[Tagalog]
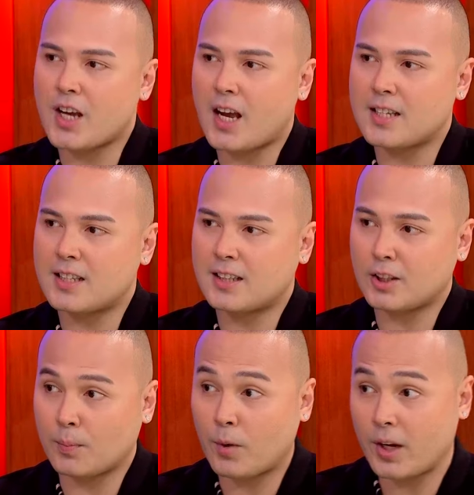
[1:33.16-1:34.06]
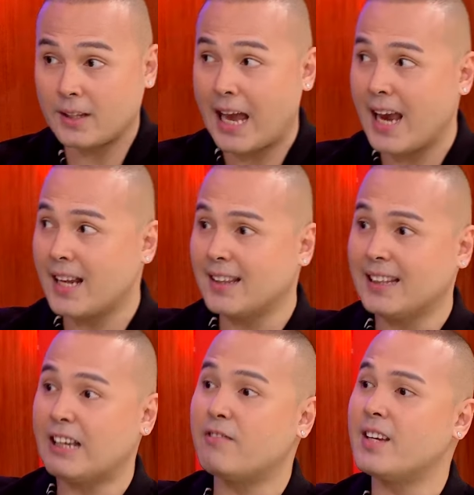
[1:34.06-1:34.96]
kasi ah. Tito Boy dahil
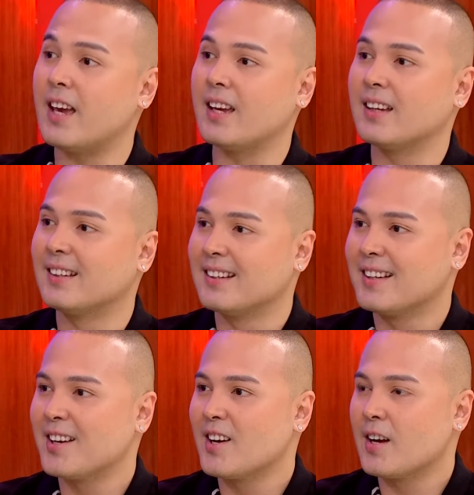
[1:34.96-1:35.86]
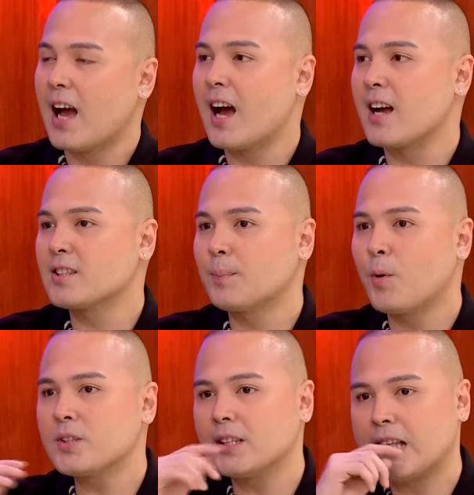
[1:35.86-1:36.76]
TV eh. Oo. Uh,
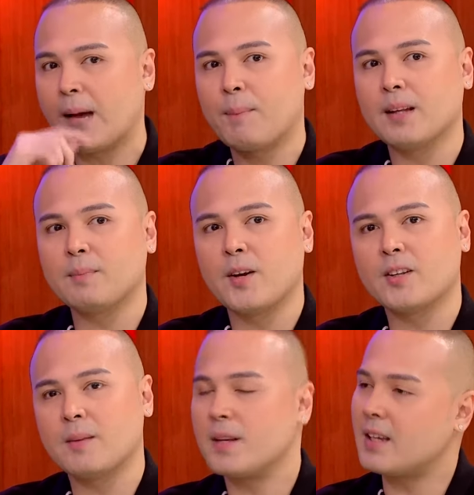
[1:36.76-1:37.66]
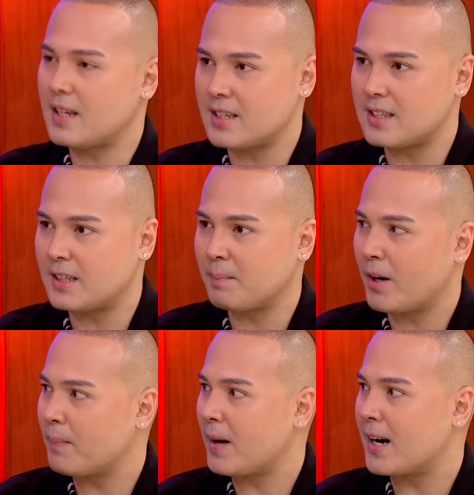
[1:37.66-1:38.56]
supposedly dapat meron kaming kissing scene
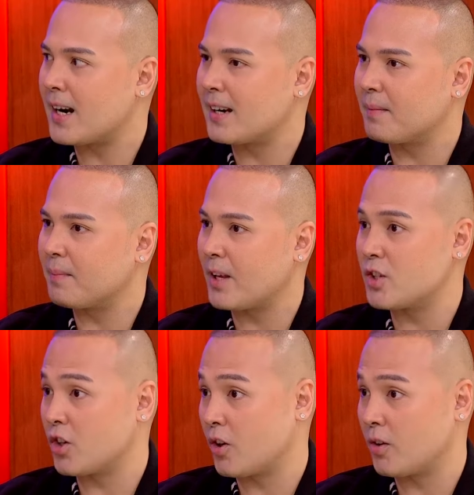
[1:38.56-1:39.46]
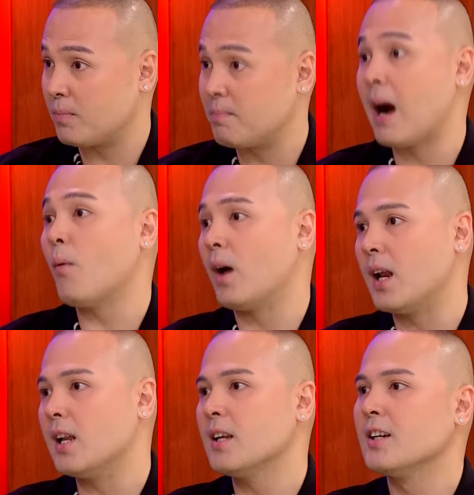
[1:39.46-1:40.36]
pero parang medyo
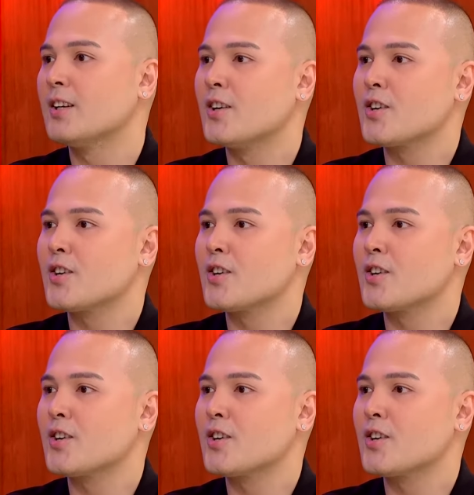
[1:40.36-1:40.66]
bawal. Right.